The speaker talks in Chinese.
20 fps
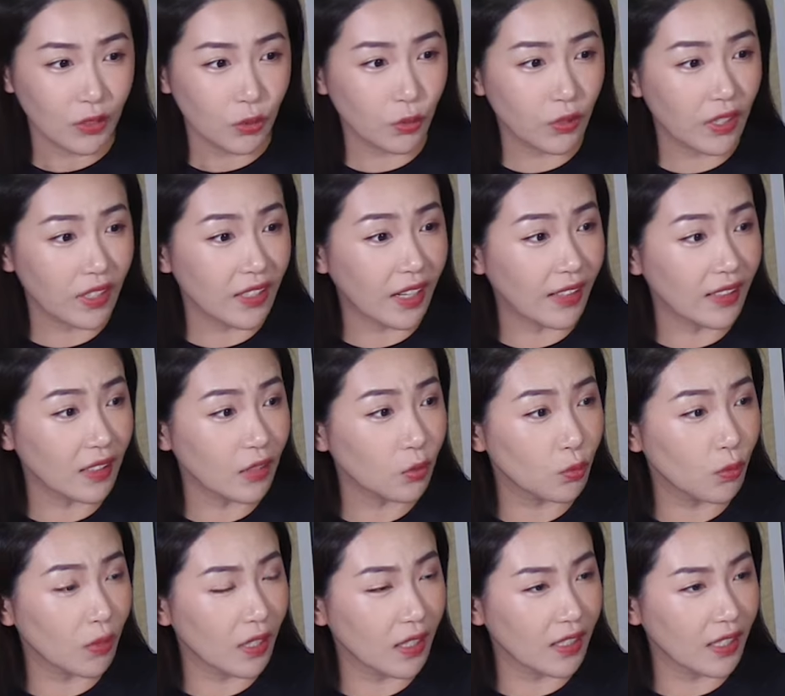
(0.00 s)
就是人家
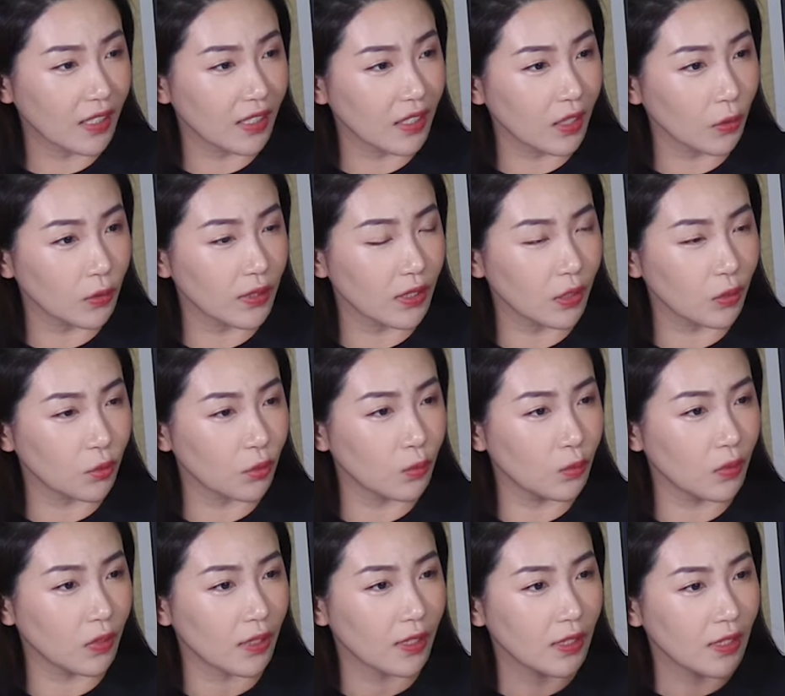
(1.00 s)
说了，人家要切胸
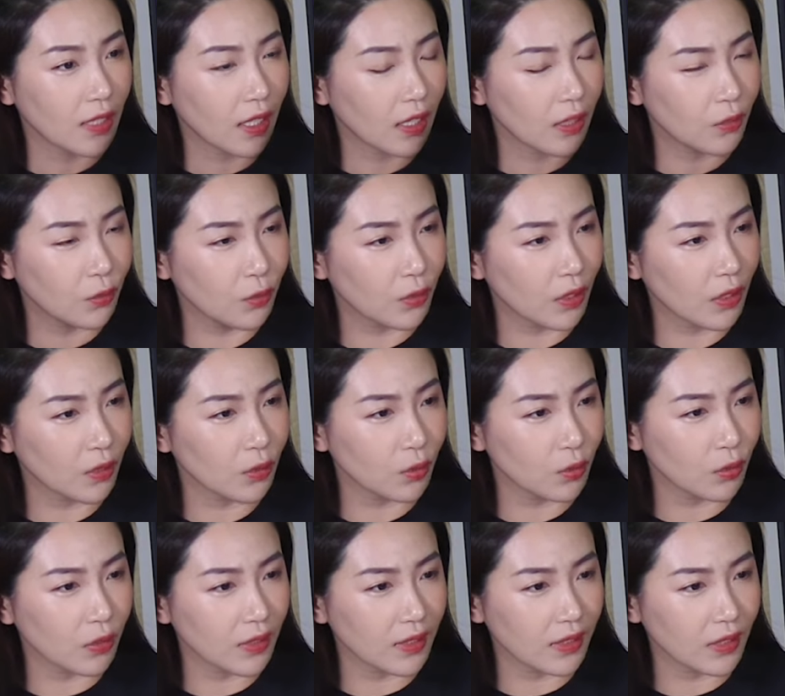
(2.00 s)
部啊，女生就
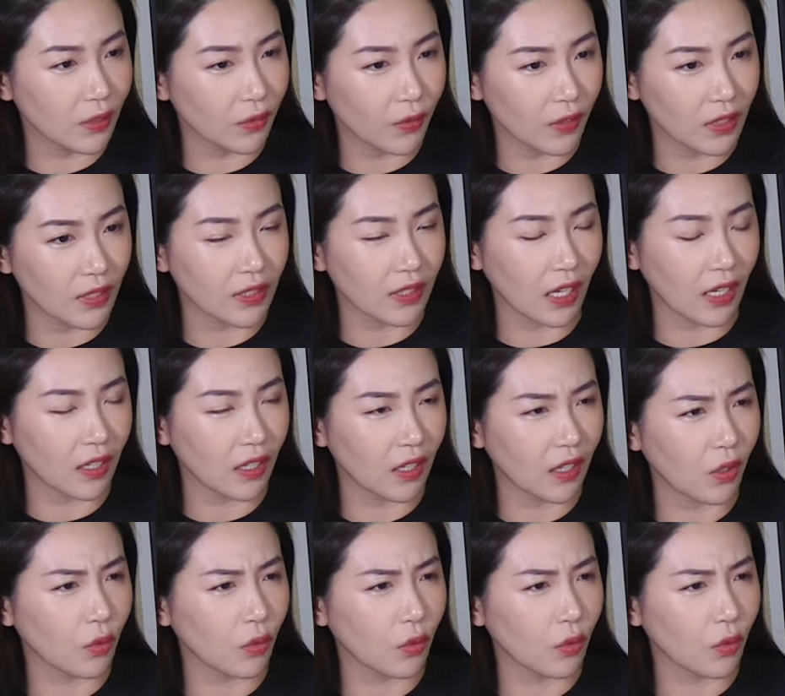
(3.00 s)
说自己非得是男生。